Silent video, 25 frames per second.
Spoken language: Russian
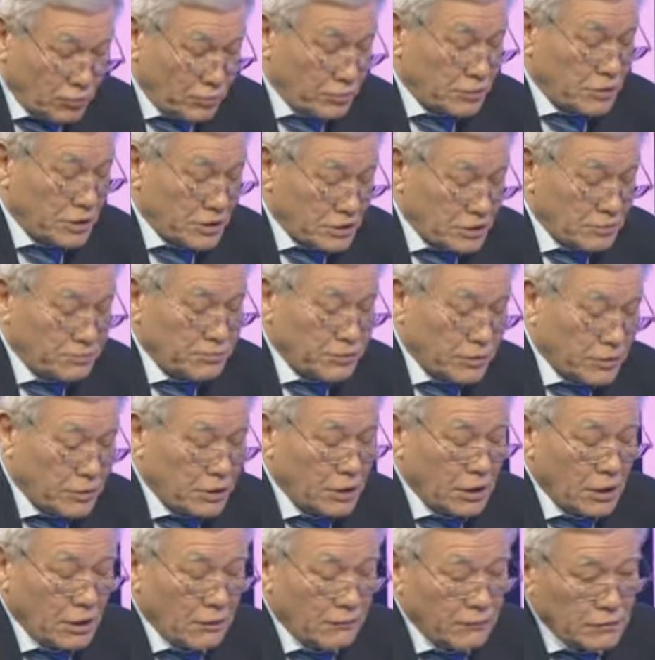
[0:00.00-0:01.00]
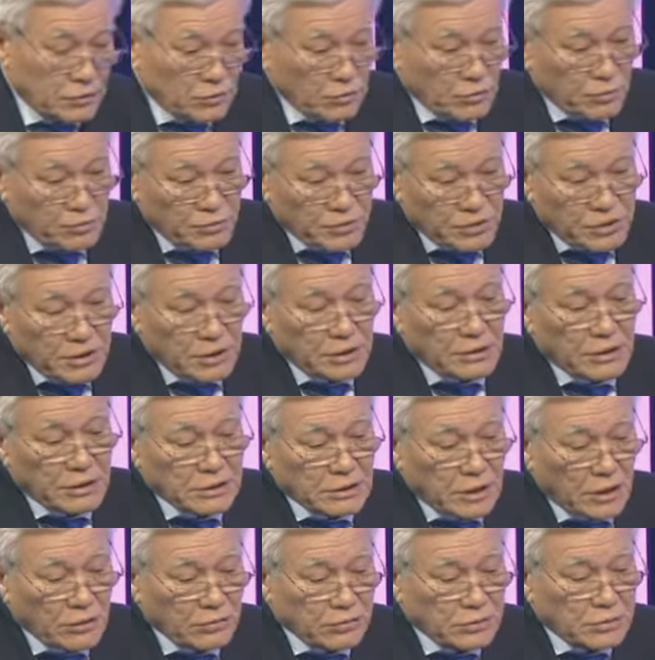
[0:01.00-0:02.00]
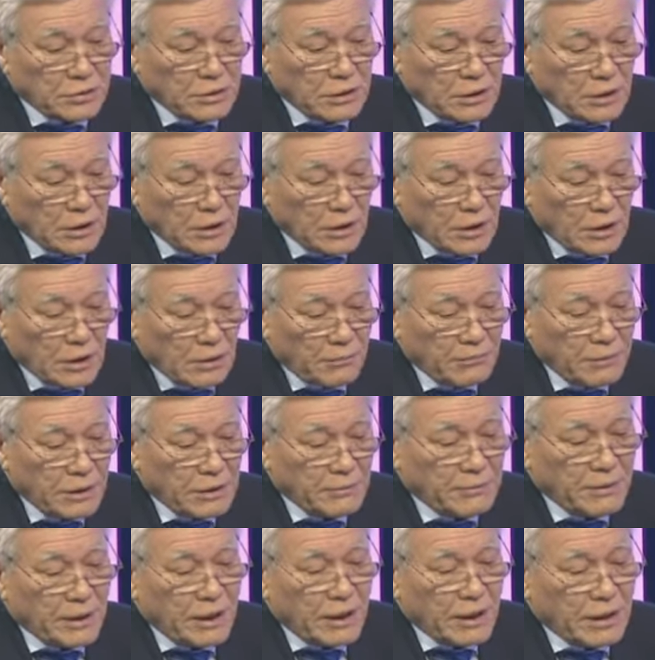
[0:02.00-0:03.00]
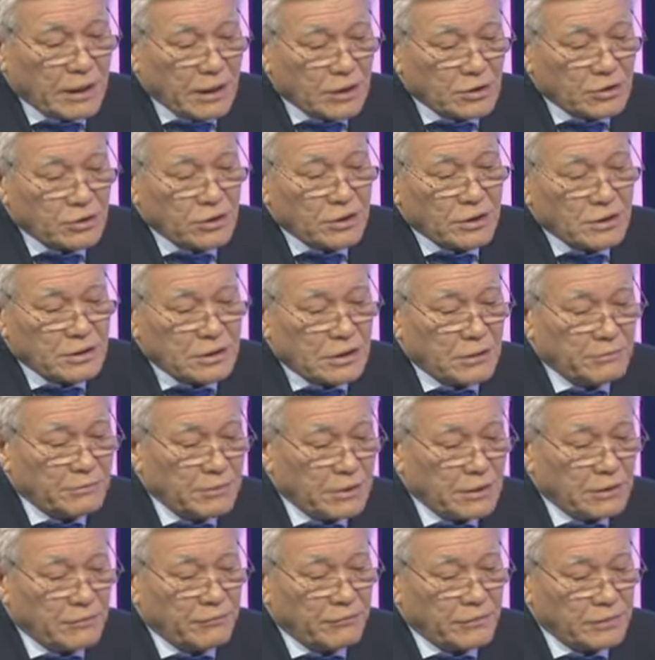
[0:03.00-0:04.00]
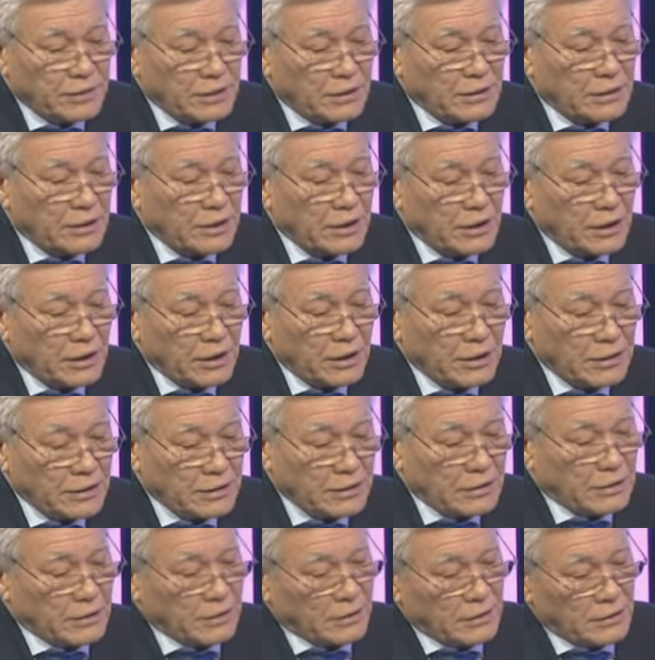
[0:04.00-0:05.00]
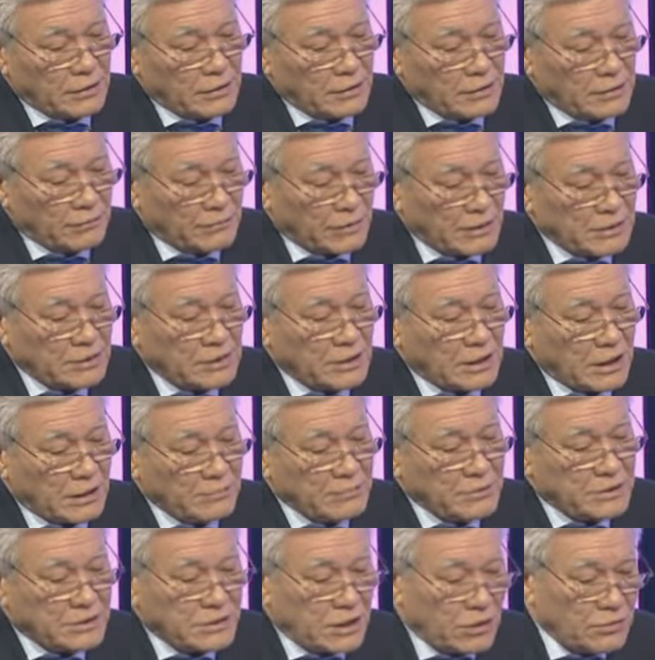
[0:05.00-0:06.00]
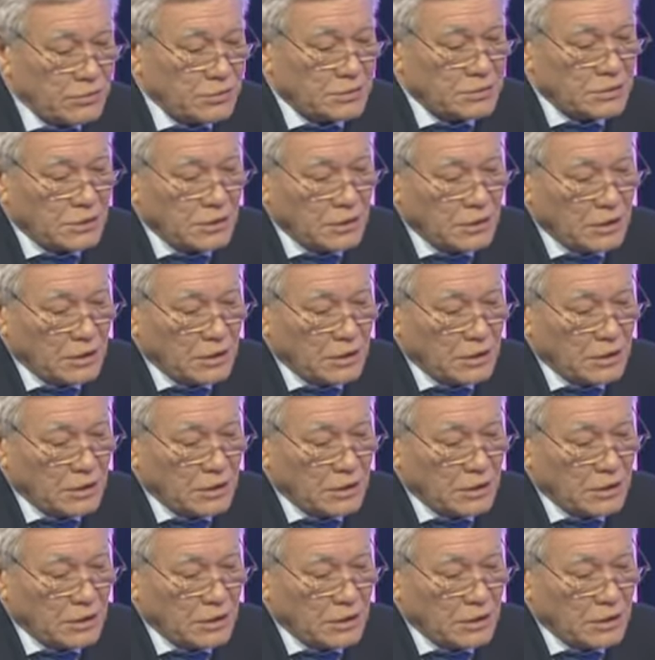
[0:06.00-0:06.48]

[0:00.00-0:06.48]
до сих пор в этом убеждении остаюсь, было бы хорошо, если бы вот этот э, Евразийский экономический союз –